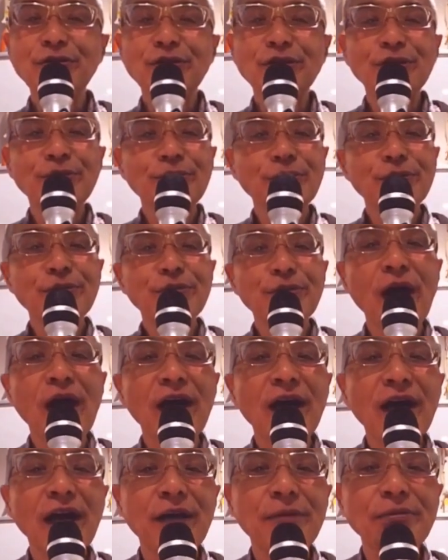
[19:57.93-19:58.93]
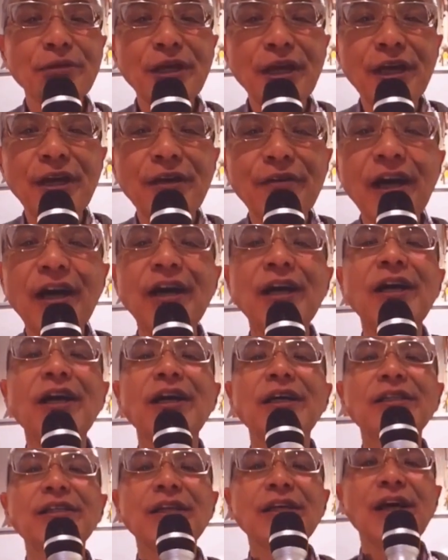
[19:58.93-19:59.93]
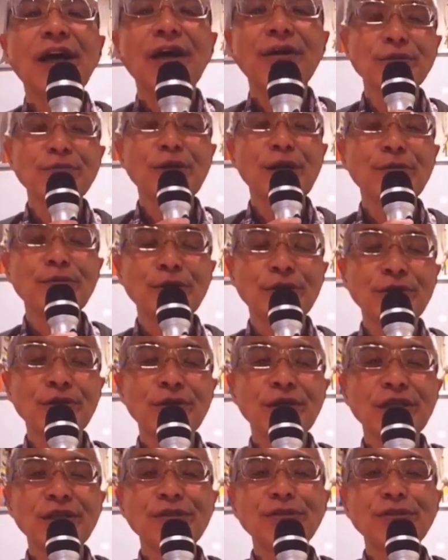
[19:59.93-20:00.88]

YouTube のアーカイブでは説明文